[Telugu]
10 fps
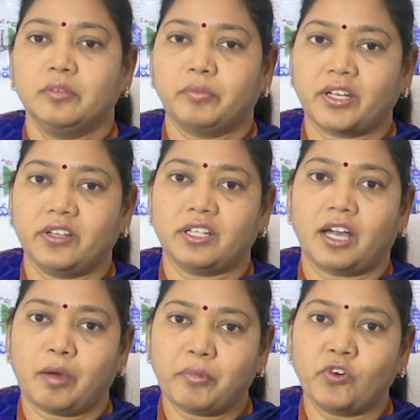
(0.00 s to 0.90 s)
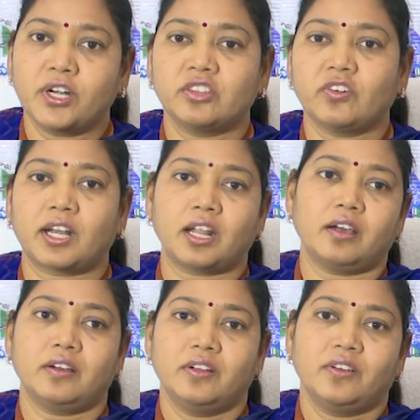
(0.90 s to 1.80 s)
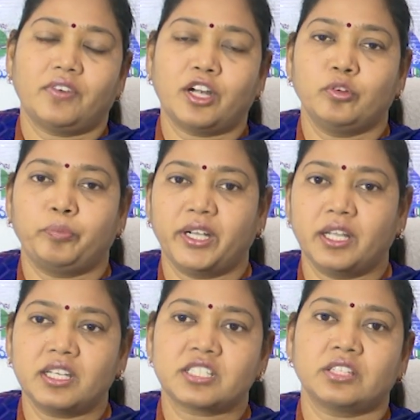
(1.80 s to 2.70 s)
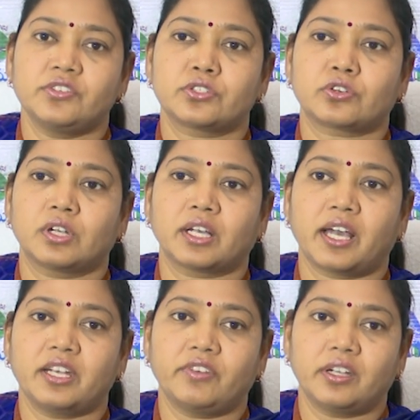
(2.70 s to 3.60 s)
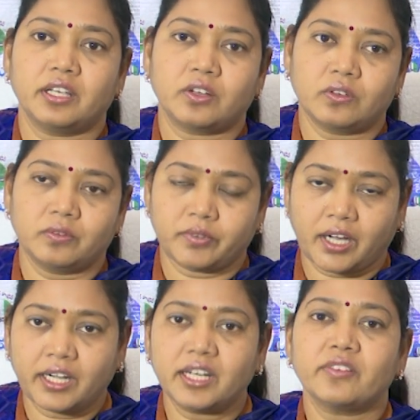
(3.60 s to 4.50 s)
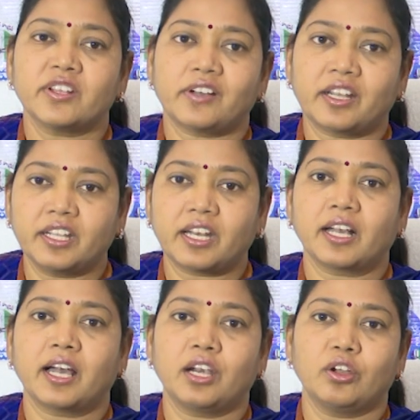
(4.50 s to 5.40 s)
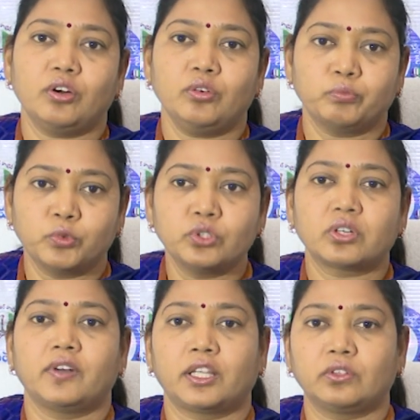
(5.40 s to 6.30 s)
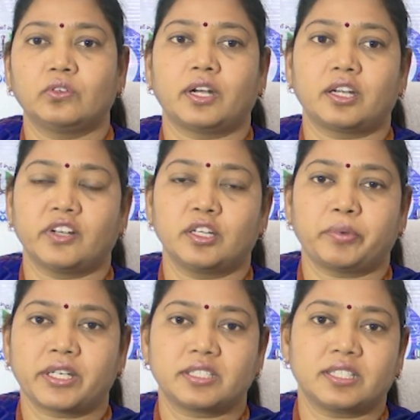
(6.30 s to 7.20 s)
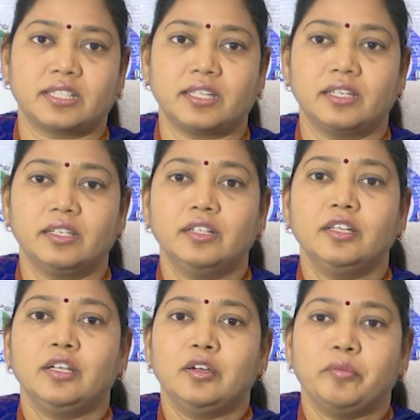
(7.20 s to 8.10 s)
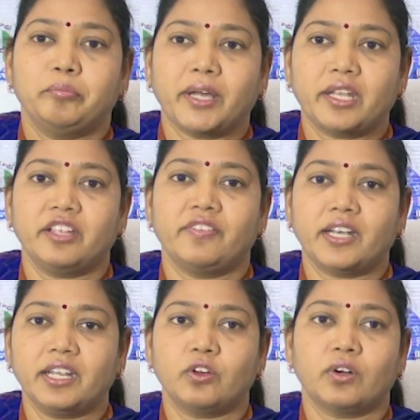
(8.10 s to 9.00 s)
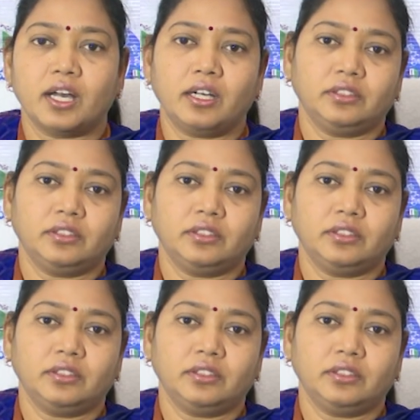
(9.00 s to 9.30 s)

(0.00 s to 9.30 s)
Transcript: మరి అమ్మఒడి ద్వారా వాళ్ళు బిడ్డల్ని చదివించుకోవడం కానివ్వండి అన్ని అన్ని రంగాల్లో ముందుకు వెళ్తూ ఉన్నటువంటి పరిస్థితి మరి ఇవన్నీ కూడా